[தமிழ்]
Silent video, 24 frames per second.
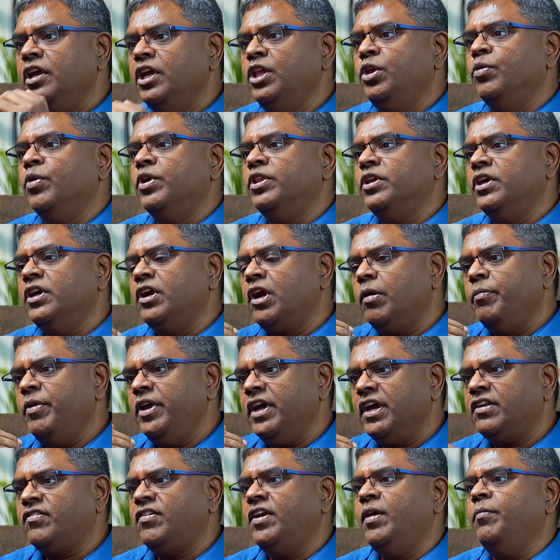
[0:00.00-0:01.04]
இது வந்து இட் வில்
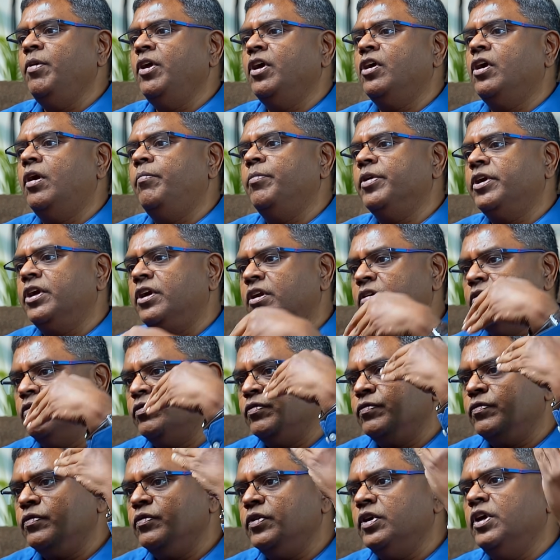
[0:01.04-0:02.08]
பி எக்ஸ்ட்ரீம்லி காம்படேட்டிவ்
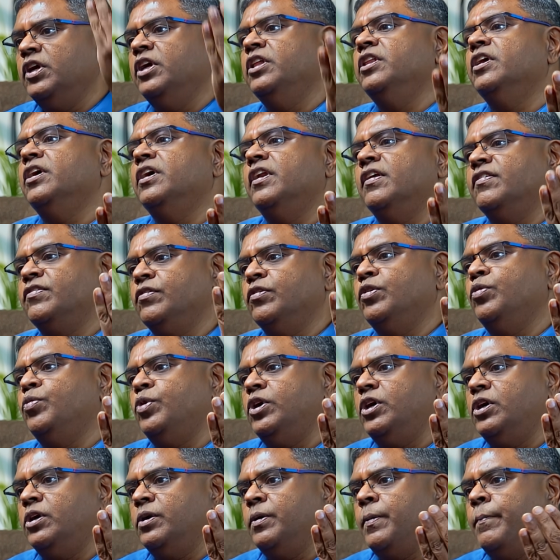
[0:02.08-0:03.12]
இந்த ரெஸ்ட் ஆஃப் த
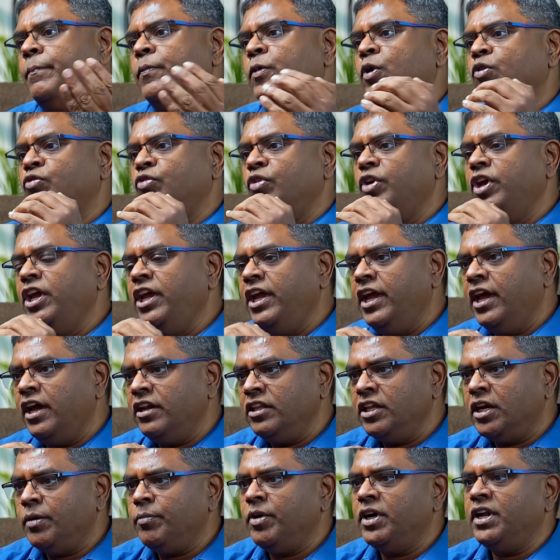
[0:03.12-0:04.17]
வேர்ல்டு ஸோ
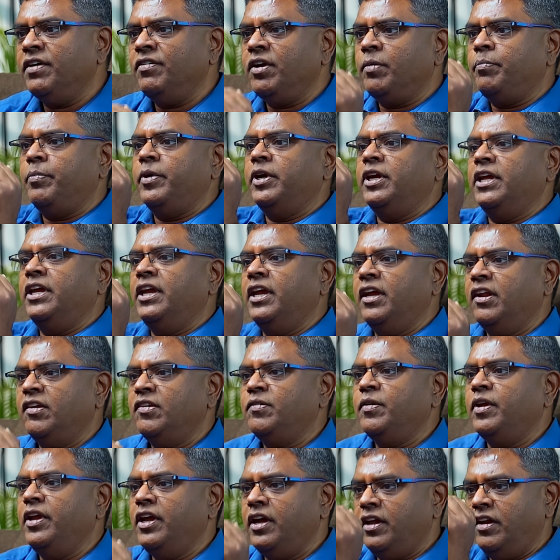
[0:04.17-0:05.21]
இங்கேருந்து நம்ம டெவலப்மெண்ட்
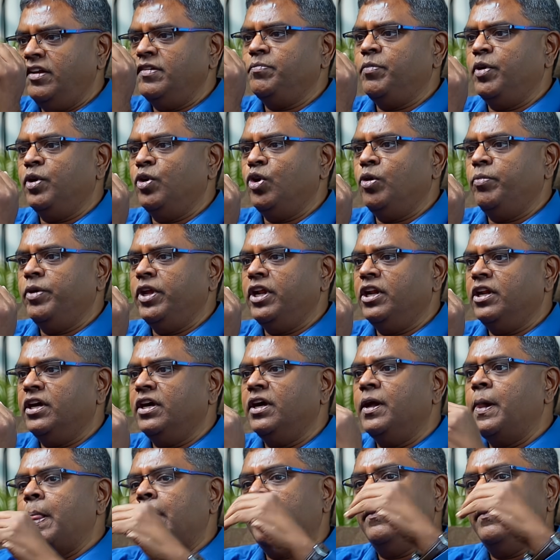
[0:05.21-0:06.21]
இன்க்ரீஸ் இன்க்ரீஸ் பண்ணோம் அப்படின்னா